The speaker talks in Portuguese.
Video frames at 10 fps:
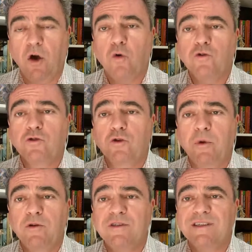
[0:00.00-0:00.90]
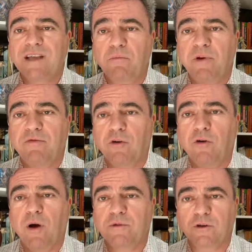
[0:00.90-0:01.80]
Os números sempre
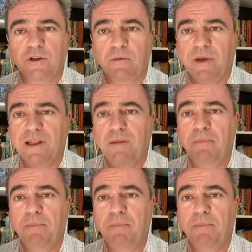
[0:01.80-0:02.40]
foram absolutamente